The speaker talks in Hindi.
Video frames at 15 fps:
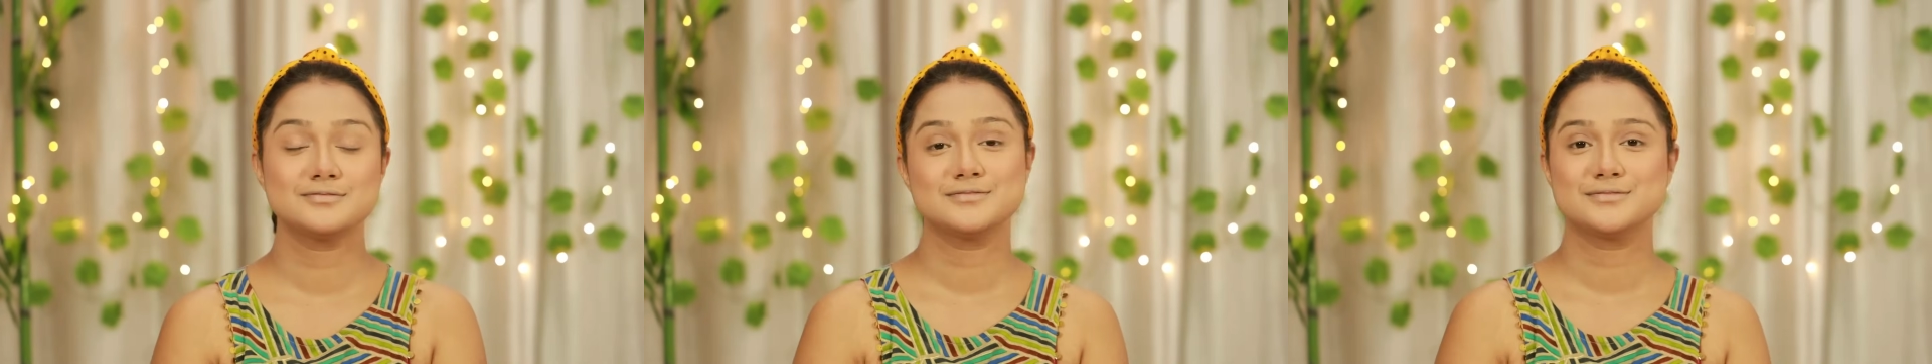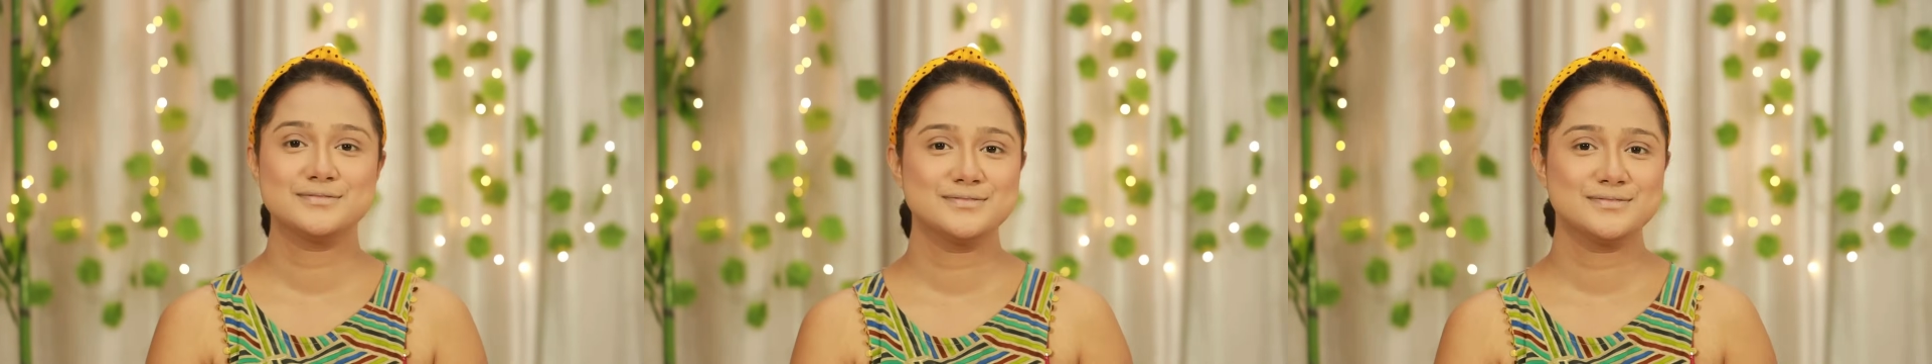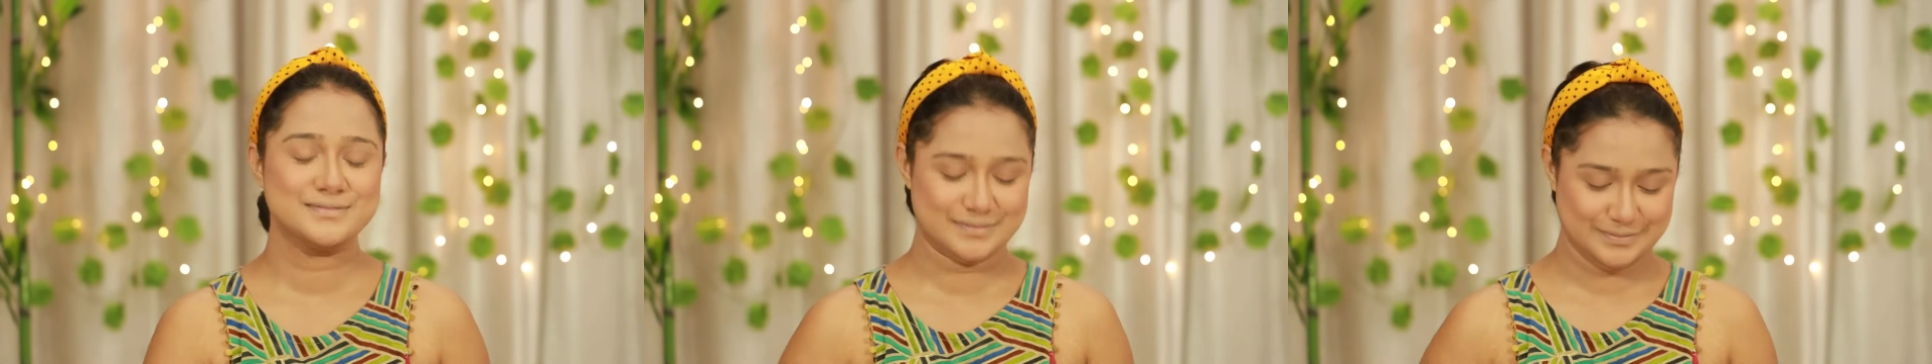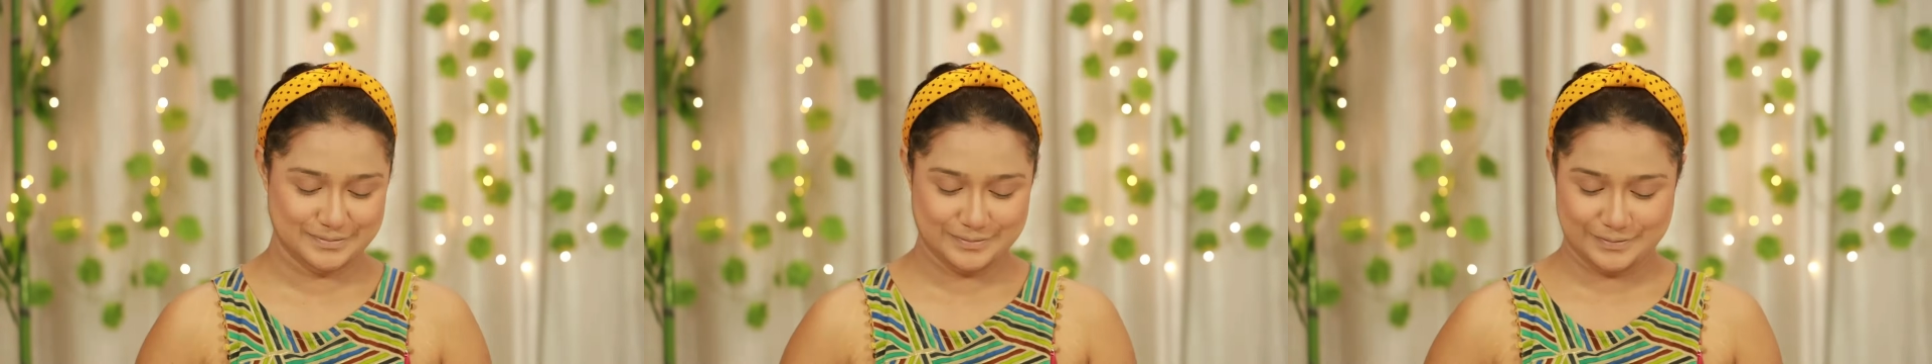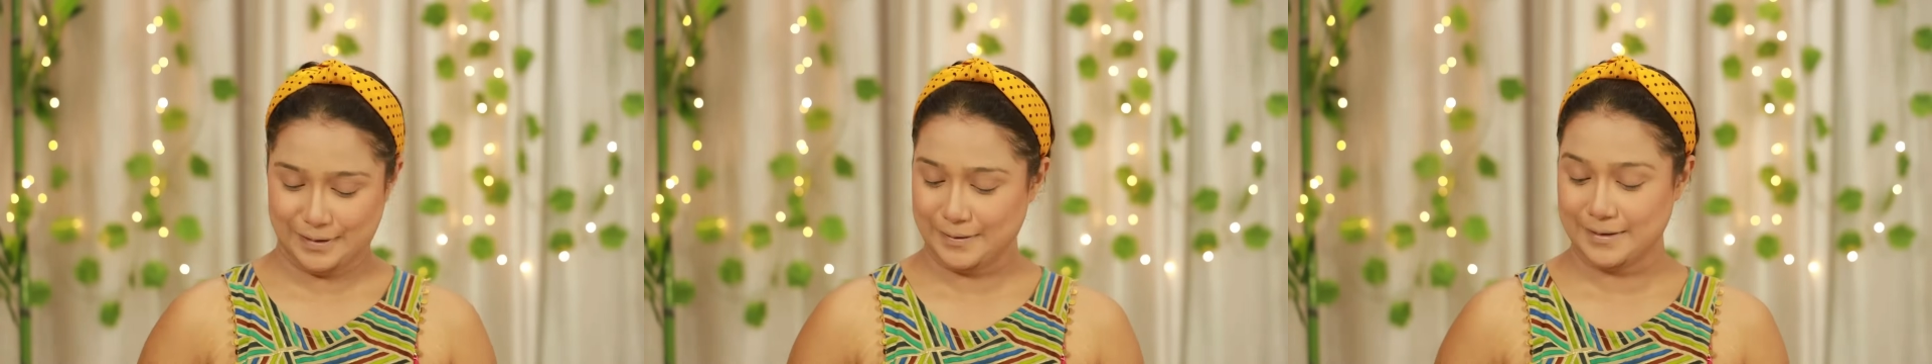फिक्स करने के
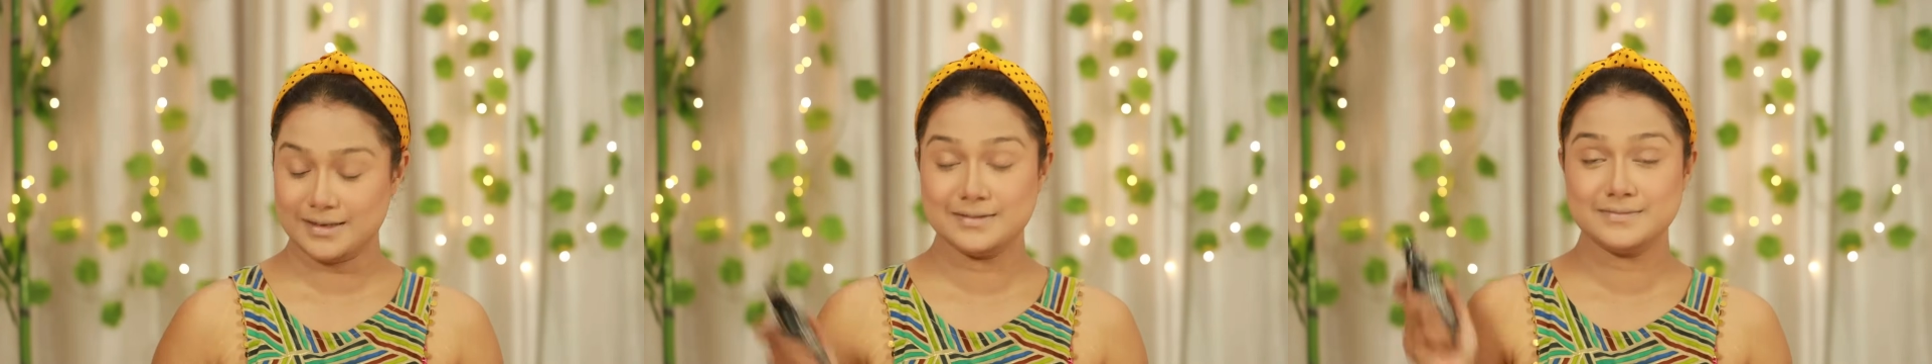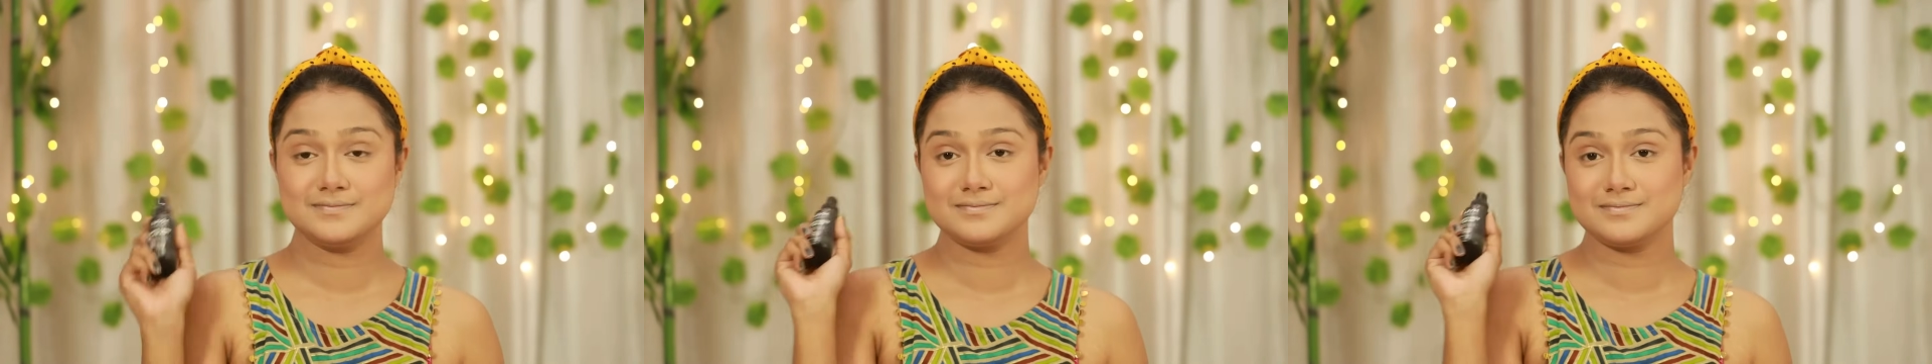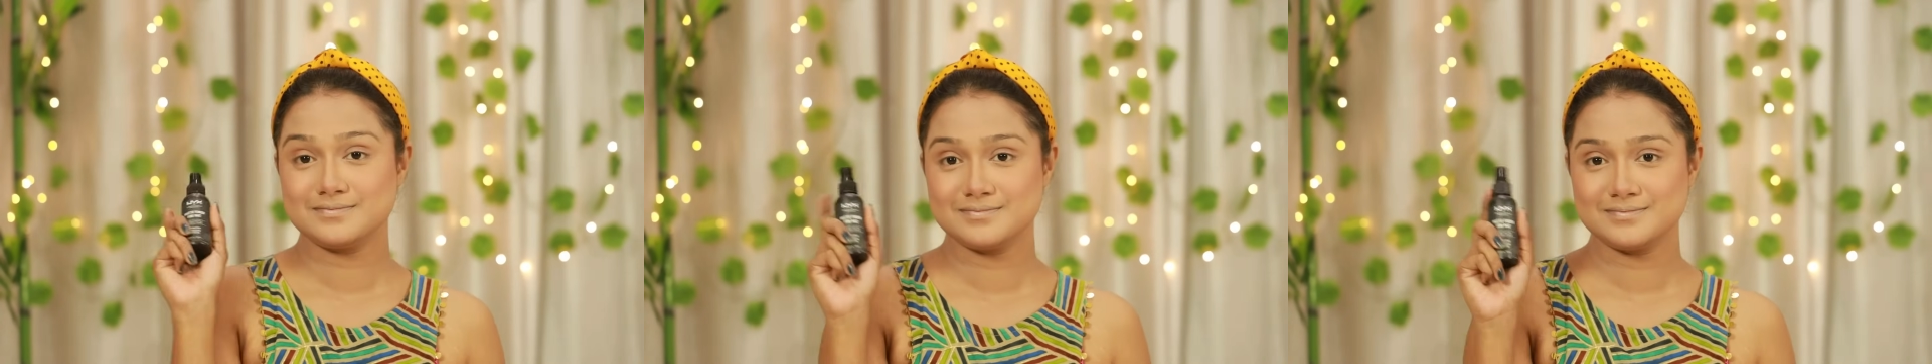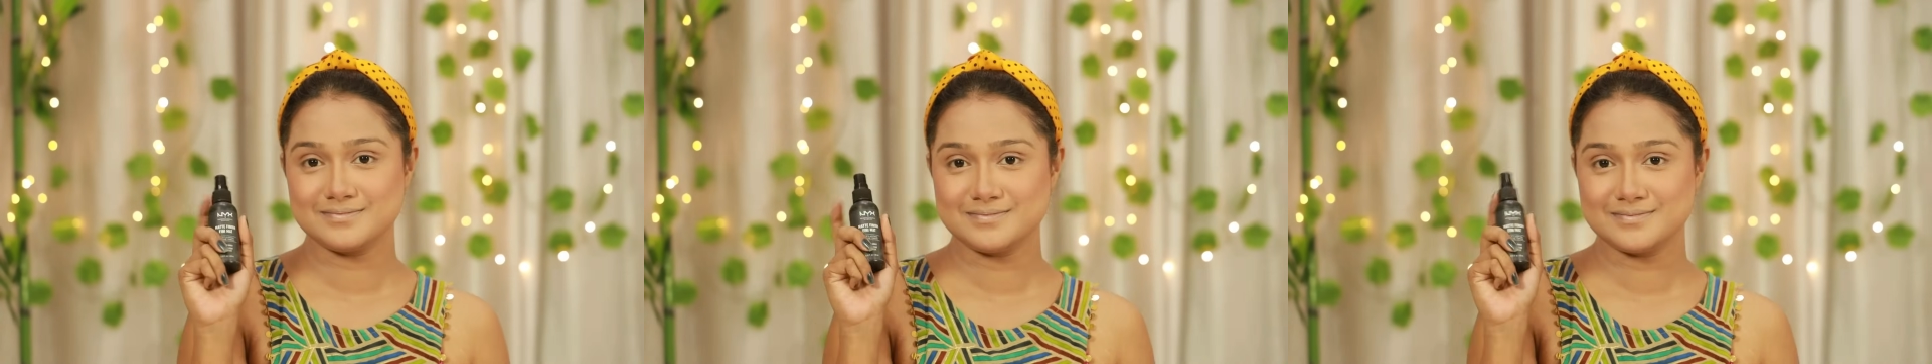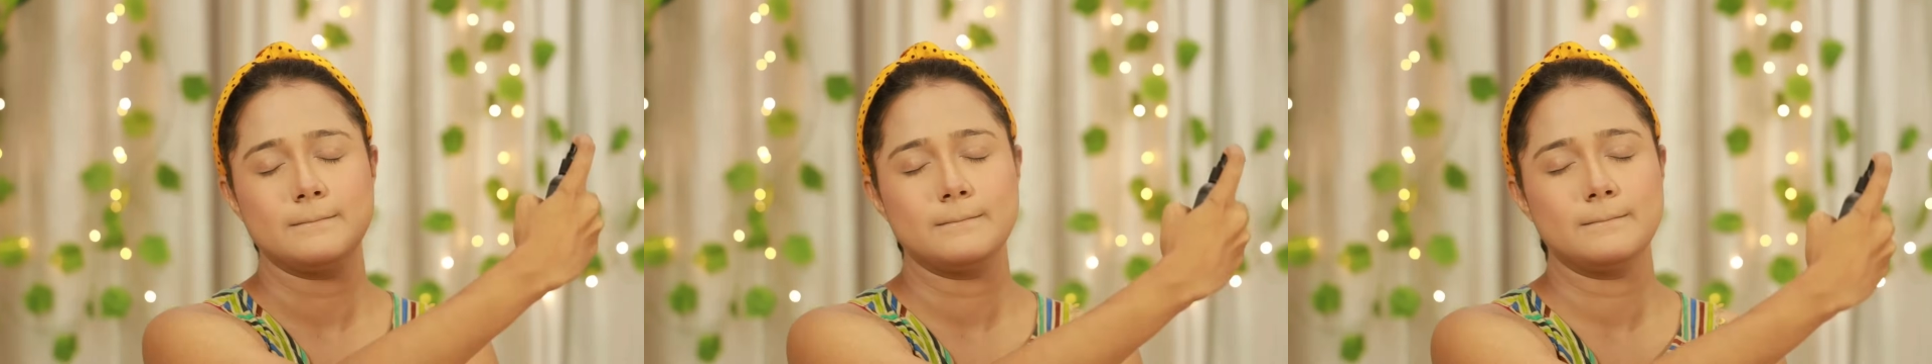लिए लगा लेंगे
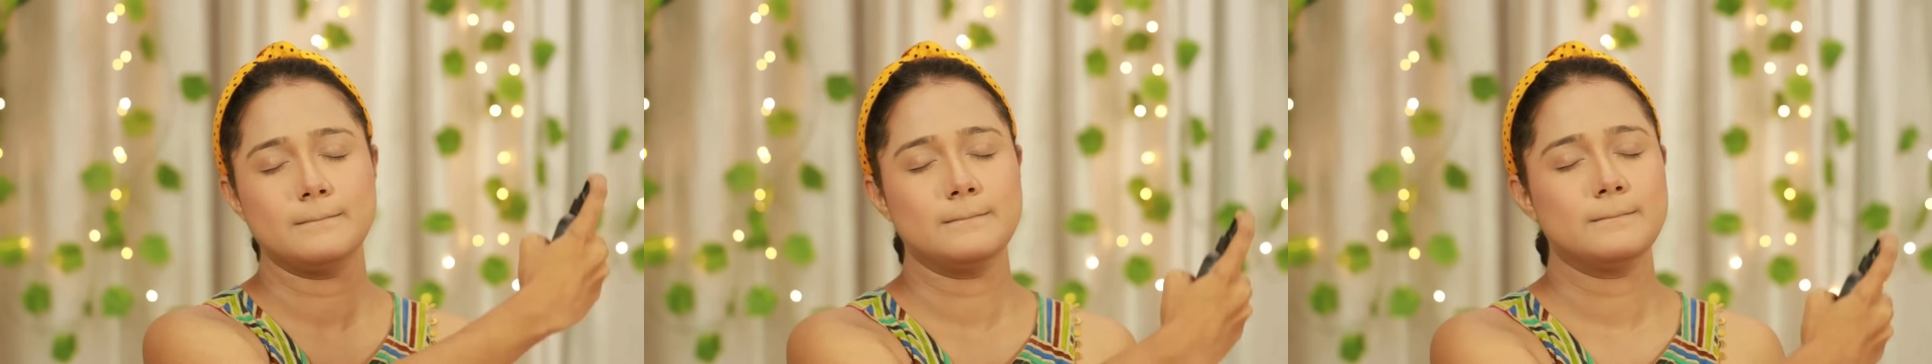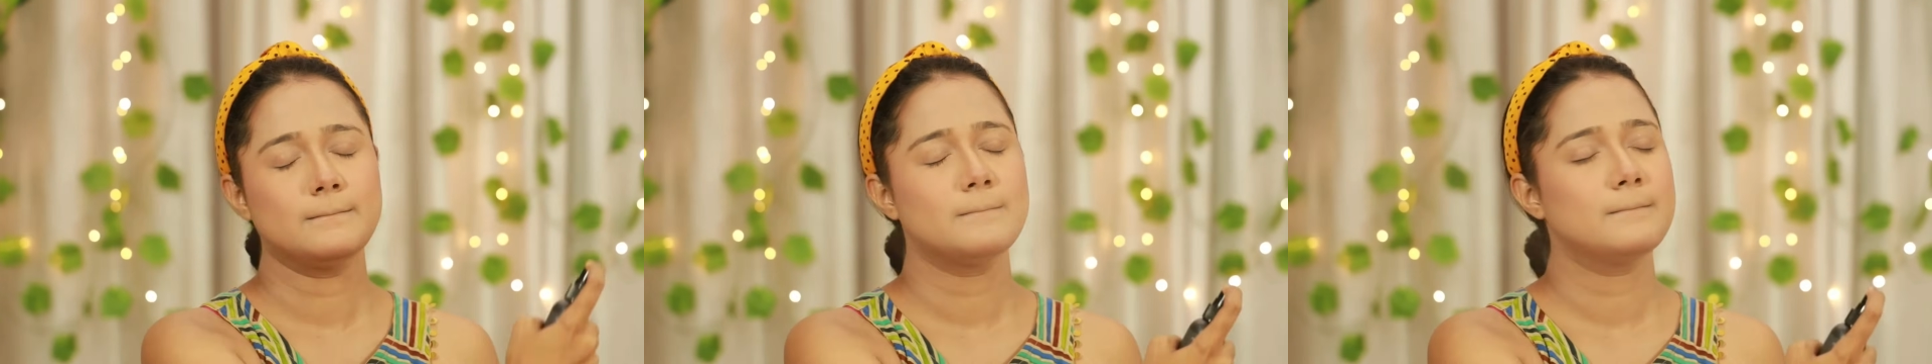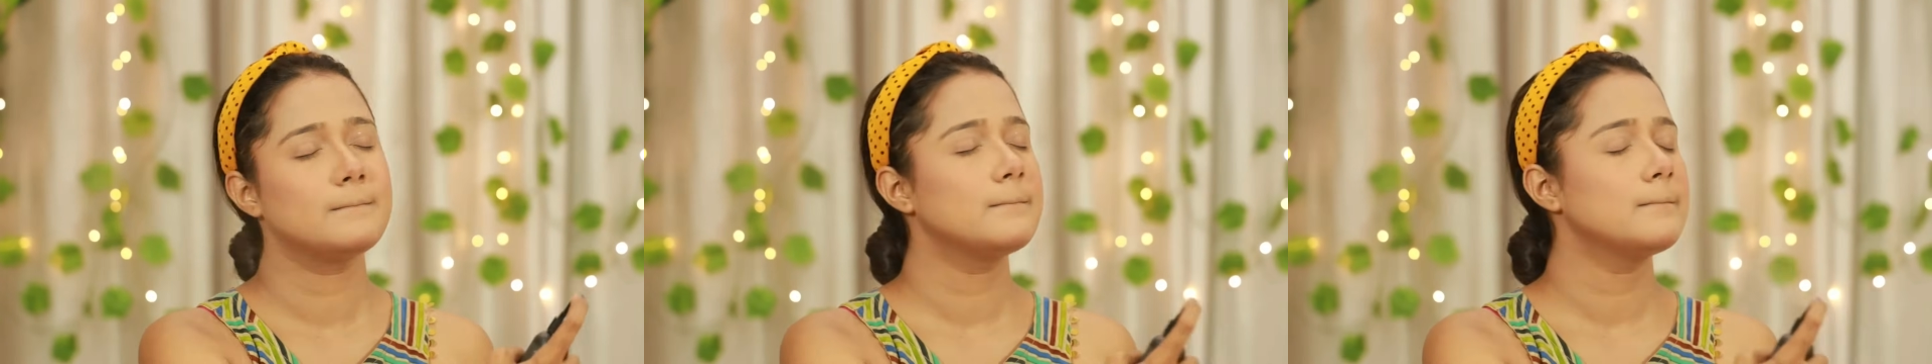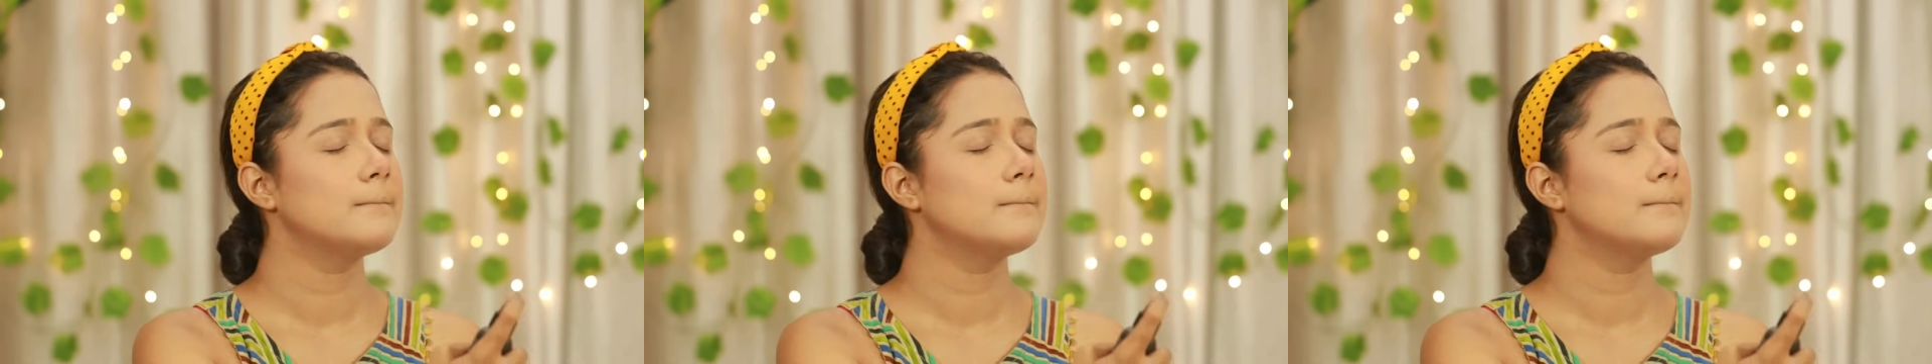फिक्सर